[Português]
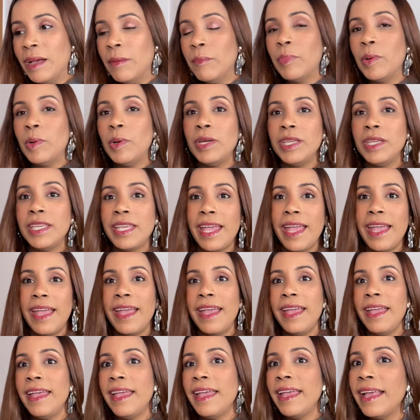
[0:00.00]
Porque
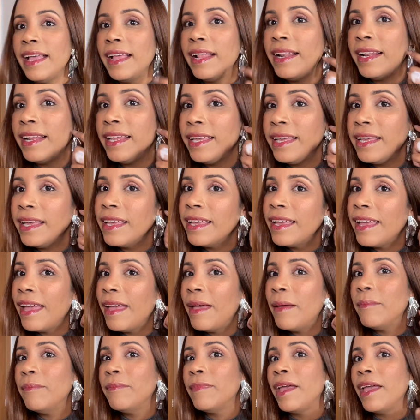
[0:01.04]
ele é
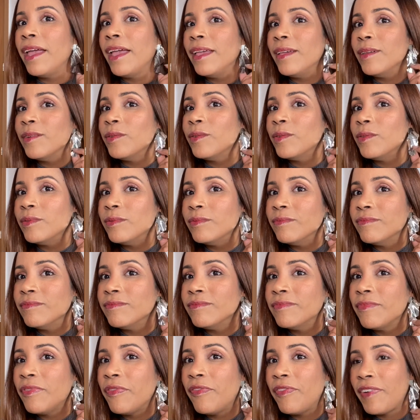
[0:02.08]
meio
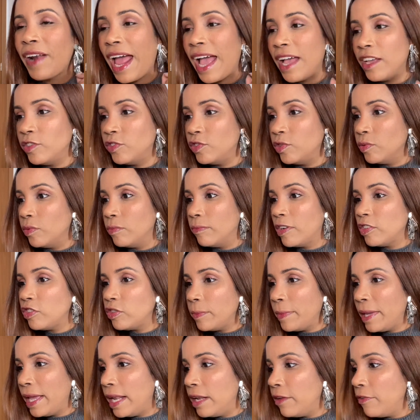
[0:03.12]
frágil, mas
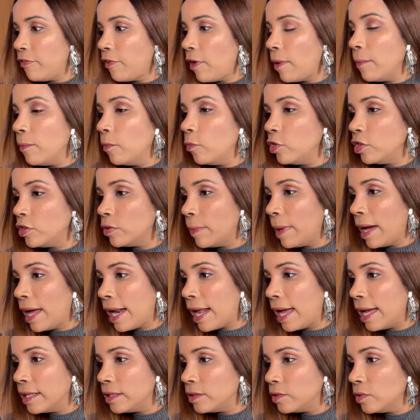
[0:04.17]
também ele foi muito
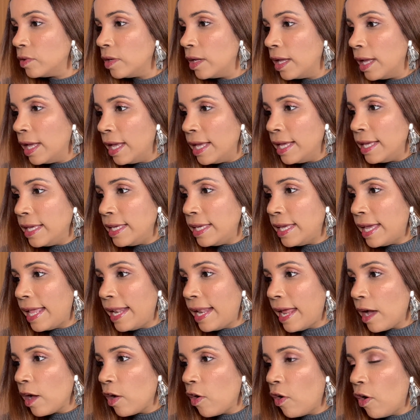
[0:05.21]
barato e ele
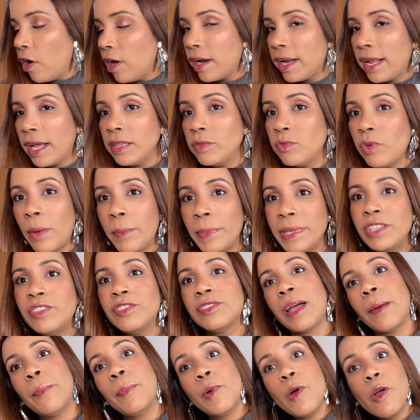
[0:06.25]
agora atualmente está
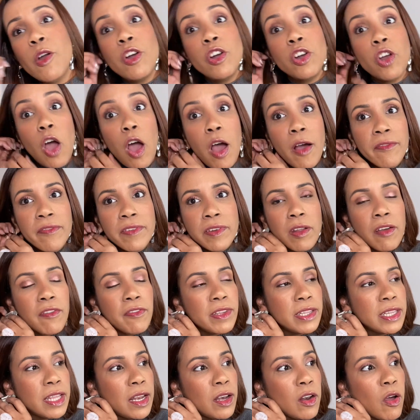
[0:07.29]
por R$
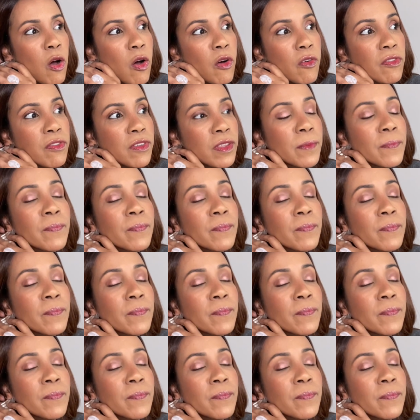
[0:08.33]
9,99.